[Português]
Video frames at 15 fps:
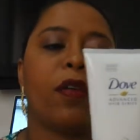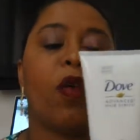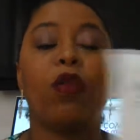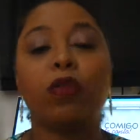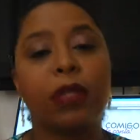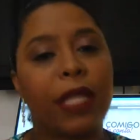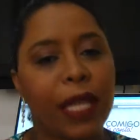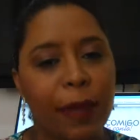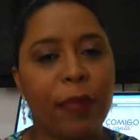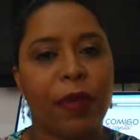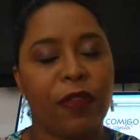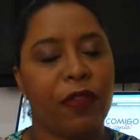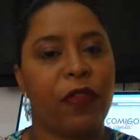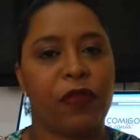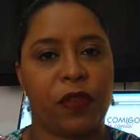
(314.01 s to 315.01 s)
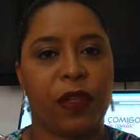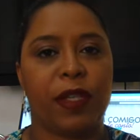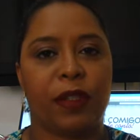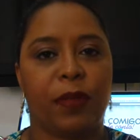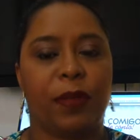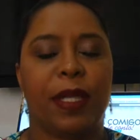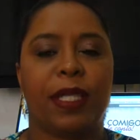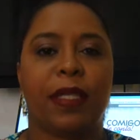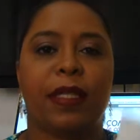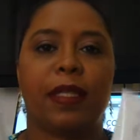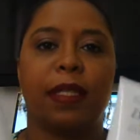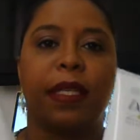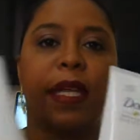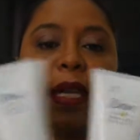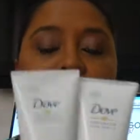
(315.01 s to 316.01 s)
Com o tempo ele foi ficando mais
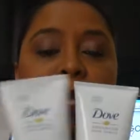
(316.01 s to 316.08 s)
assim.